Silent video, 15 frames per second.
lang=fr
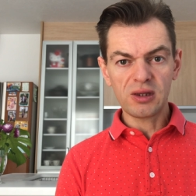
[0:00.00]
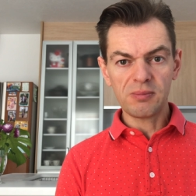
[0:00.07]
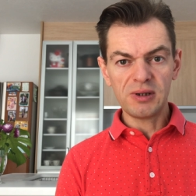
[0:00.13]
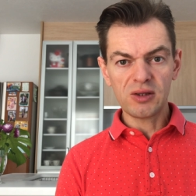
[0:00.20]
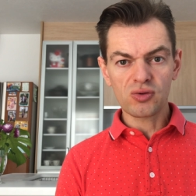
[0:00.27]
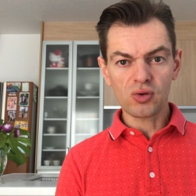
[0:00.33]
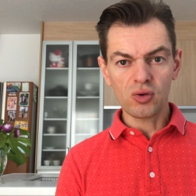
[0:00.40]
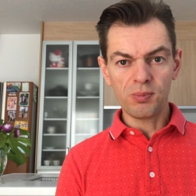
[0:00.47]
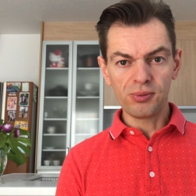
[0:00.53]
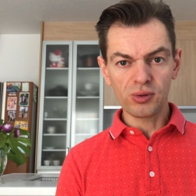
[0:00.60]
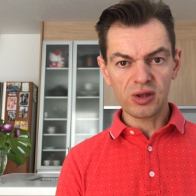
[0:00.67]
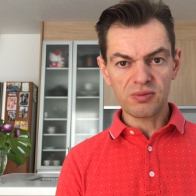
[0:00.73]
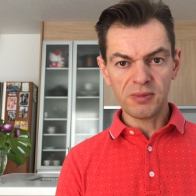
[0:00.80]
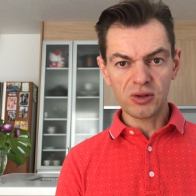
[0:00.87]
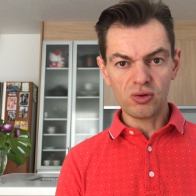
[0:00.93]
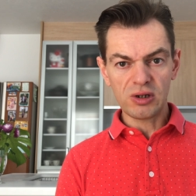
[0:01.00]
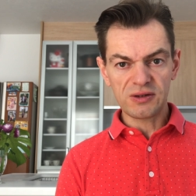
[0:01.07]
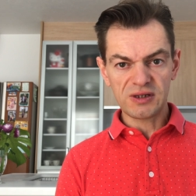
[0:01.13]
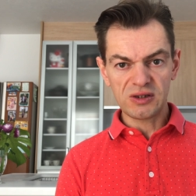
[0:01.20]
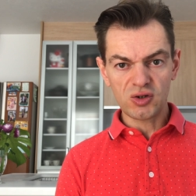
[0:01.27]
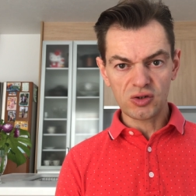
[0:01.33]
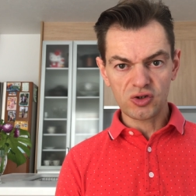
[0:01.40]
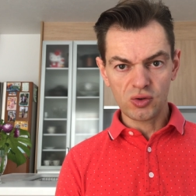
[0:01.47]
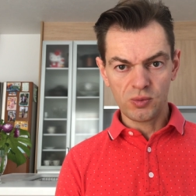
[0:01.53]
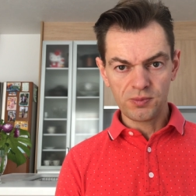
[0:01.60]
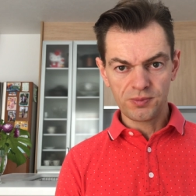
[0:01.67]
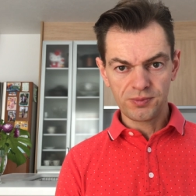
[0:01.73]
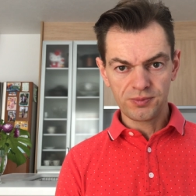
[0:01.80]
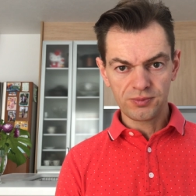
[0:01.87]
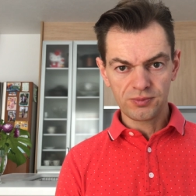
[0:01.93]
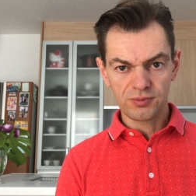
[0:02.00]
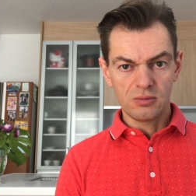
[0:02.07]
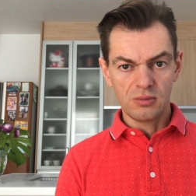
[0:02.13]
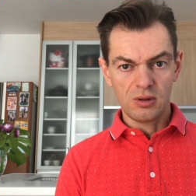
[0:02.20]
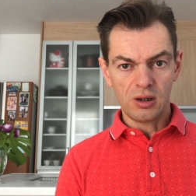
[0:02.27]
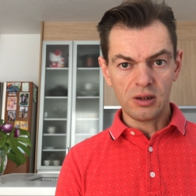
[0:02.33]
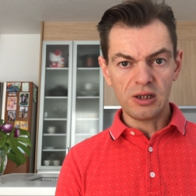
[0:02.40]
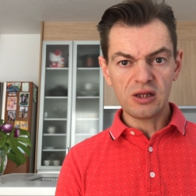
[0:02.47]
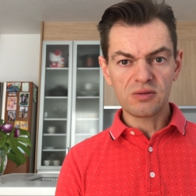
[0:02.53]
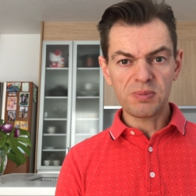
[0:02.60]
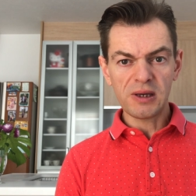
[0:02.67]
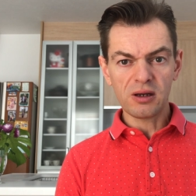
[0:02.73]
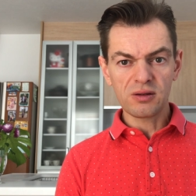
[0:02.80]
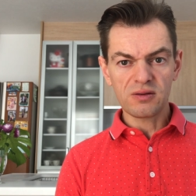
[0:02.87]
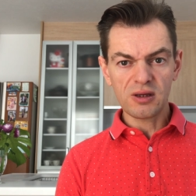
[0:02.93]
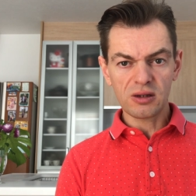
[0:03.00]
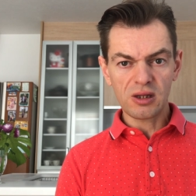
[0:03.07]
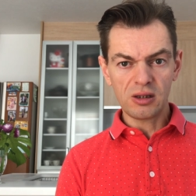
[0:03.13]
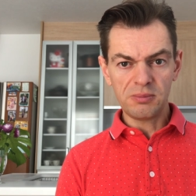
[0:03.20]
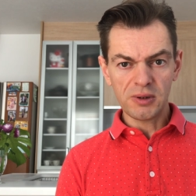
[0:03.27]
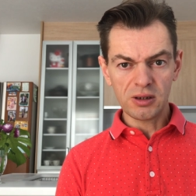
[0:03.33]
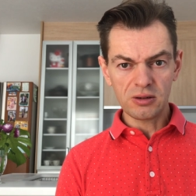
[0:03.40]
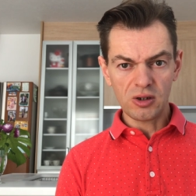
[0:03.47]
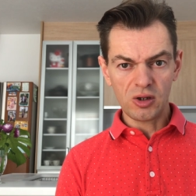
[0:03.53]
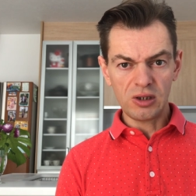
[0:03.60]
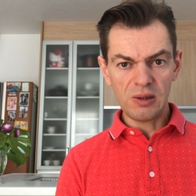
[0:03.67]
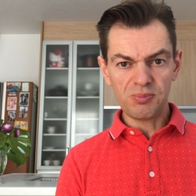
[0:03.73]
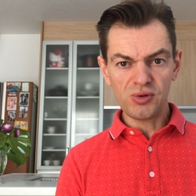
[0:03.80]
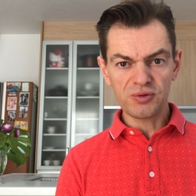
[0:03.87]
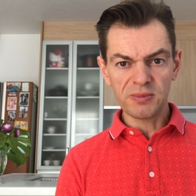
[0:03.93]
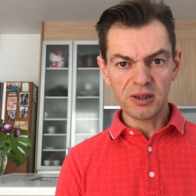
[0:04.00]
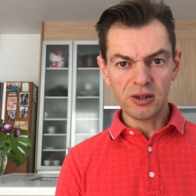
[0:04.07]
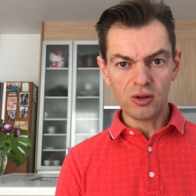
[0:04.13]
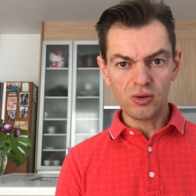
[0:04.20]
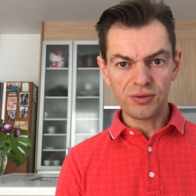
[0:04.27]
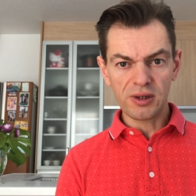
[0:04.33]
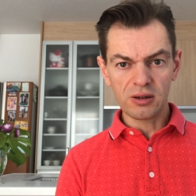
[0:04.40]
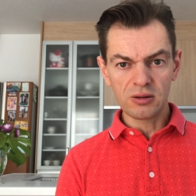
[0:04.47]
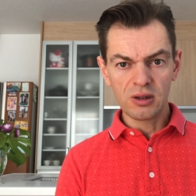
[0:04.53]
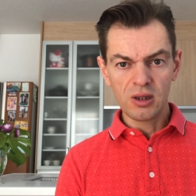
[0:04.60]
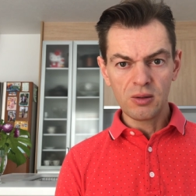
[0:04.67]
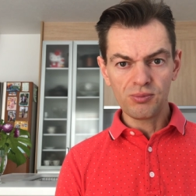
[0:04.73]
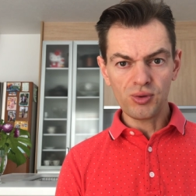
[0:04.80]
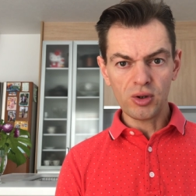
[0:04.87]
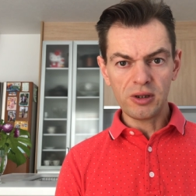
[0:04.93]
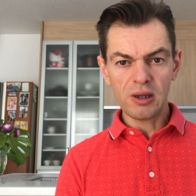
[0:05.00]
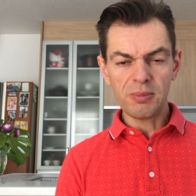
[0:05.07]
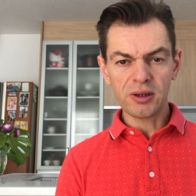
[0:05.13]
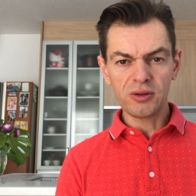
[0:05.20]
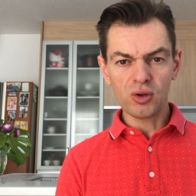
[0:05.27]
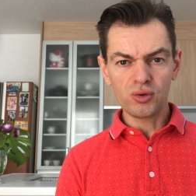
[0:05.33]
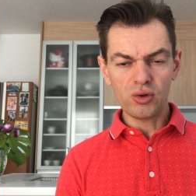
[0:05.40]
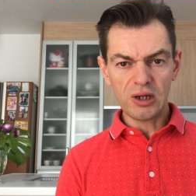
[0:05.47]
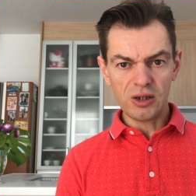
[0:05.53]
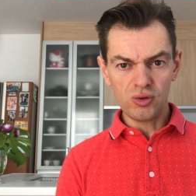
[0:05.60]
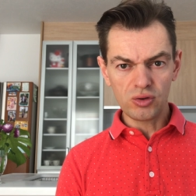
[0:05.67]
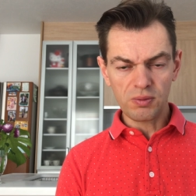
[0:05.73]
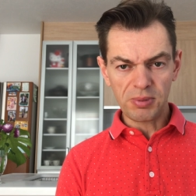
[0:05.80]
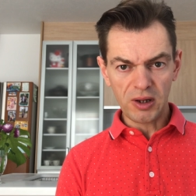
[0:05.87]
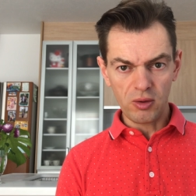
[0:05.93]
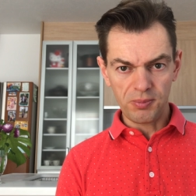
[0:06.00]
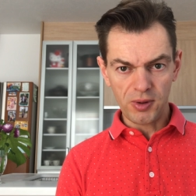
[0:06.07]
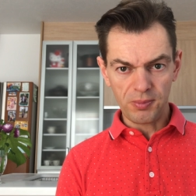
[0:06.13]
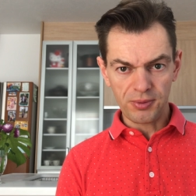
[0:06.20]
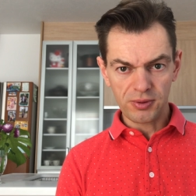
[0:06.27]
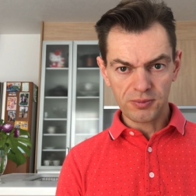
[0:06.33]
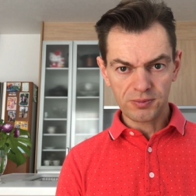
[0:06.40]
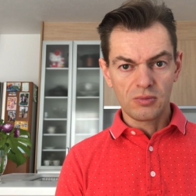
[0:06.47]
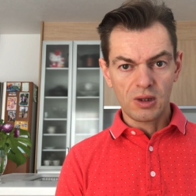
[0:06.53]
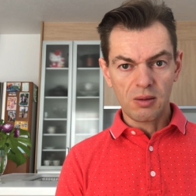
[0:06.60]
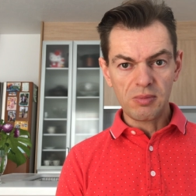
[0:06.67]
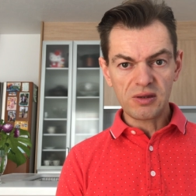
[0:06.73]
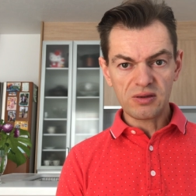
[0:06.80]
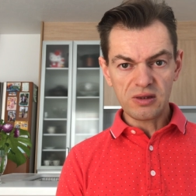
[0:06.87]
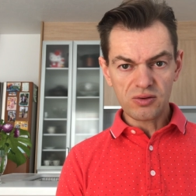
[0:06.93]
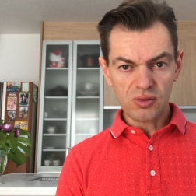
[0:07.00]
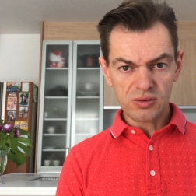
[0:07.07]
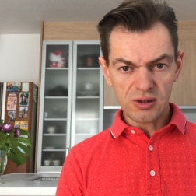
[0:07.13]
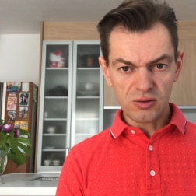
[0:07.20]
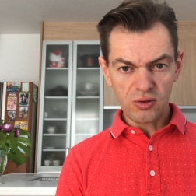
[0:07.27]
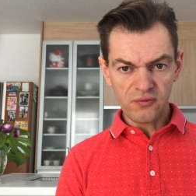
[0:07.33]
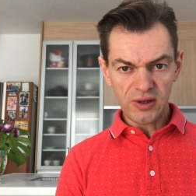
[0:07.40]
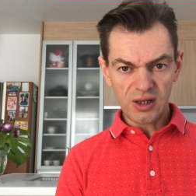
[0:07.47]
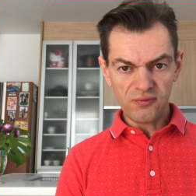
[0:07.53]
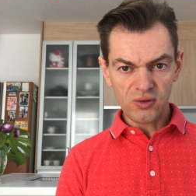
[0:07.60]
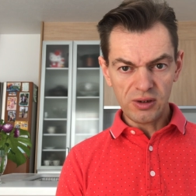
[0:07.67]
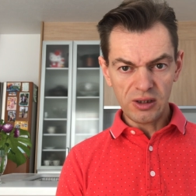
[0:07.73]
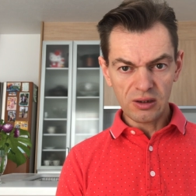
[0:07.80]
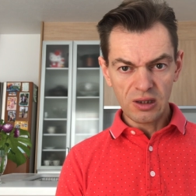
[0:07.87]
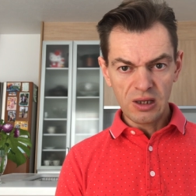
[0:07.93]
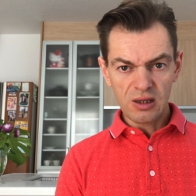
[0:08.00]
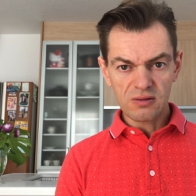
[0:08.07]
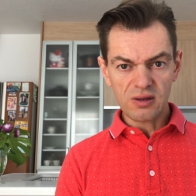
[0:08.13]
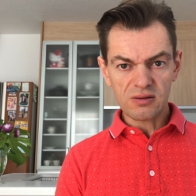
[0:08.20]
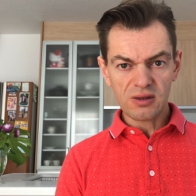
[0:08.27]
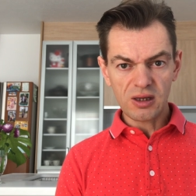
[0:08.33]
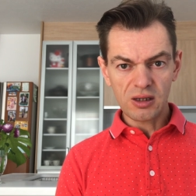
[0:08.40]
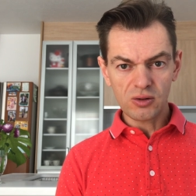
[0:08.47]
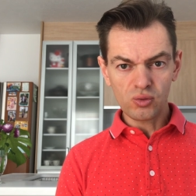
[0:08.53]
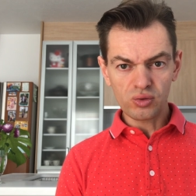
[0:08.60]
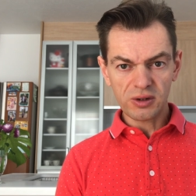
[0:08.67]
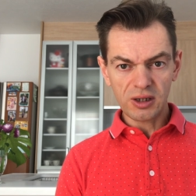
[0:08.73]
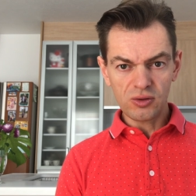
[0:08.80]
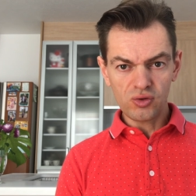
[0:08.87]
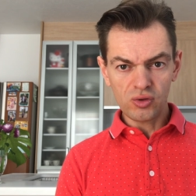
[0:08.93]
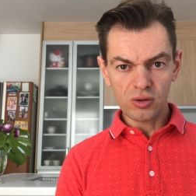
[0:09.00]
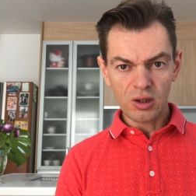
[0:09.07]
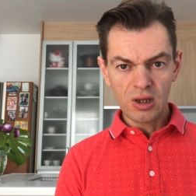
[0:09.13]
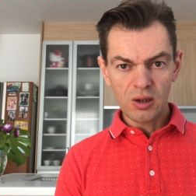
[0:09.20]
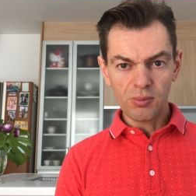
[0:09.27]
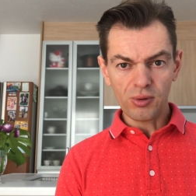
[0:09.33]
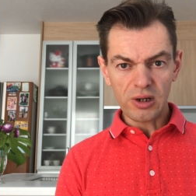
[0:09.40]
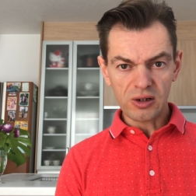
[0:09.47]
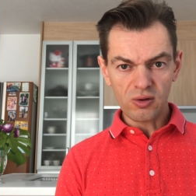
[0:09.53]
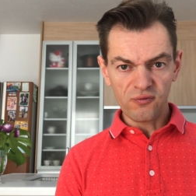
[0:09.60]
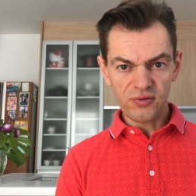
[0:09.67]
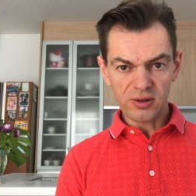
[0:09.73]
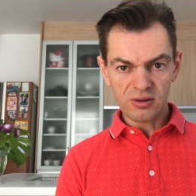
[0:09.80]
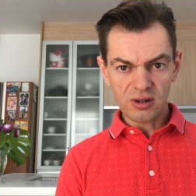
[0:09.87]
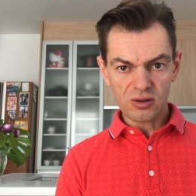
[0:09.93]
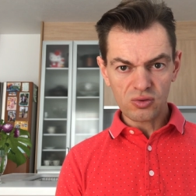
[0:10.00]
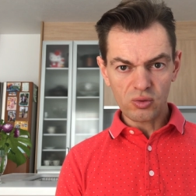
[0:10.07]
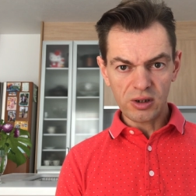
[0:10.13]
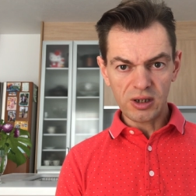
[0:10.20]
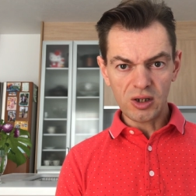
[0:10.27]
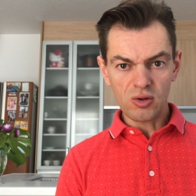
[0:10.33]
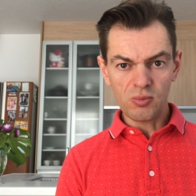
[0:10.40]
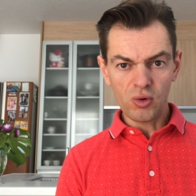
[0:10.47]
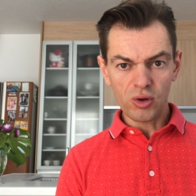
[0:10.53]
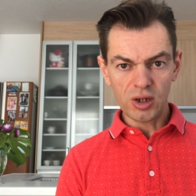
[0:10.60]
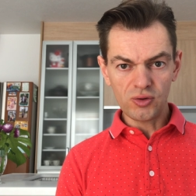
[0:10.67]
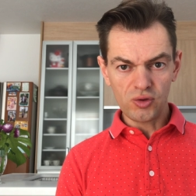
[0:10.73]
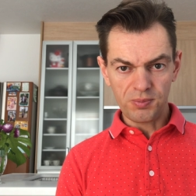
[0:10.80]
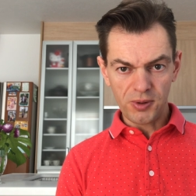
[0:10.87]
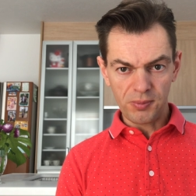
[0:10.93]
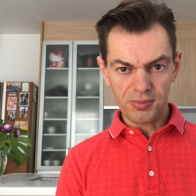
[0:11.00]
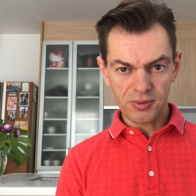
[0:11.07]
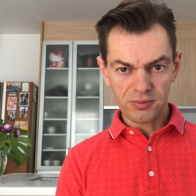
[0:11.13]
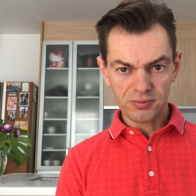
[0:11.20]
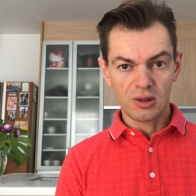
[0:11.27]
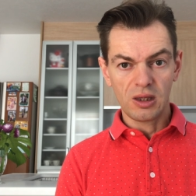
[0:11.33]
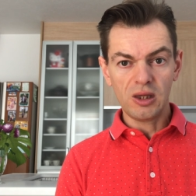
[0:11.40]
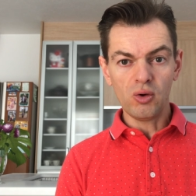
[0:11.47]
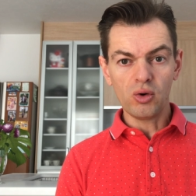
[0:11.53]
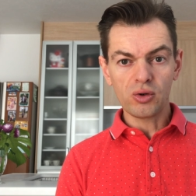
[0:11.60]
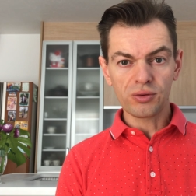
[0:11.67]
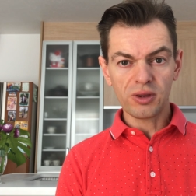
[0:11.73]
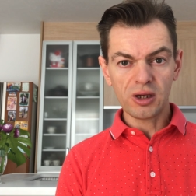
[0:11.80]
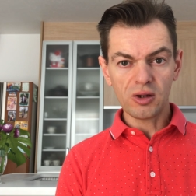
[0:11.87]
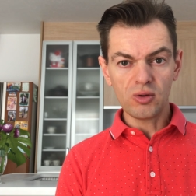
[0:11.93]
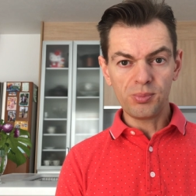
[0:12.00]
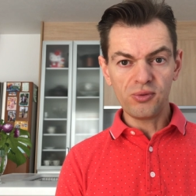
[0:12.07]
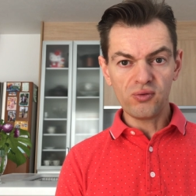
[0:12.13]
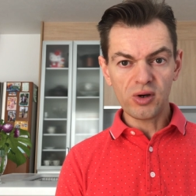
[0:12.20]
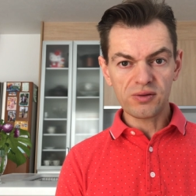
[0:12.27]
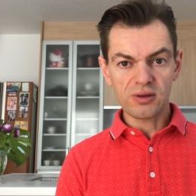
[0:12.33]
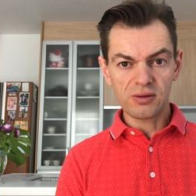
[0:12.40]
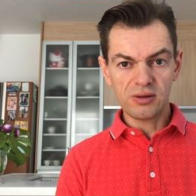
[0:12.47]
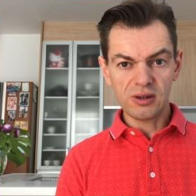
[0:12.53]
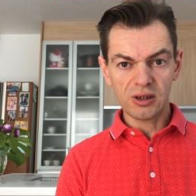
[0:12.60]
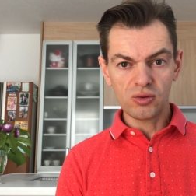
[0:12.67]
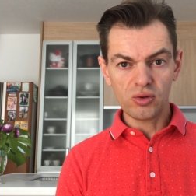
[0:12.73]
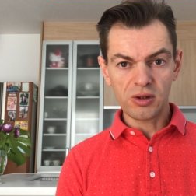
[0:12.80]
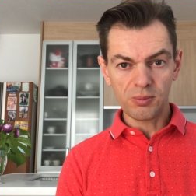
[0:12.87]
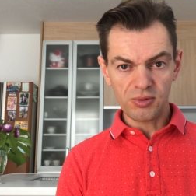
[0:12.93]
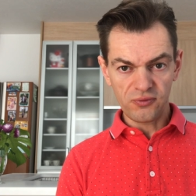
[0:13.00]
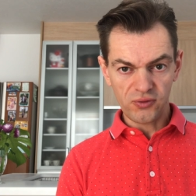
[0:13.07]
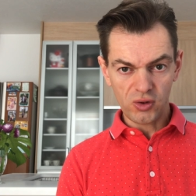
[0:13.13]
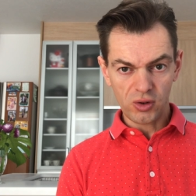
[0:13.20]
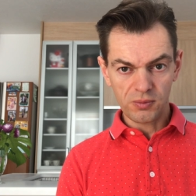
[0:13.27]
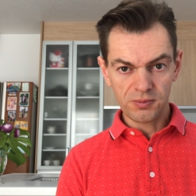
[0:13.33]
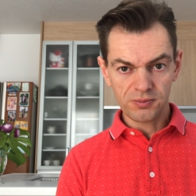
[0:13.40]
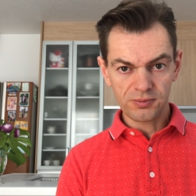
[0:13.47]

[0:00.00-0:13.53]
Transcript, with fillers: tabler sur le pourrissement de la situation, en espérant certainement un épuisement dans le temps, puis un abandon de la lutte par le peuple. Mais si ceci devait advenir, ça serait un coup très dur pour la confiance en soi et le moral du peuple. Et au contraire, le pouvoir s'en tirerait d'autant plus fort.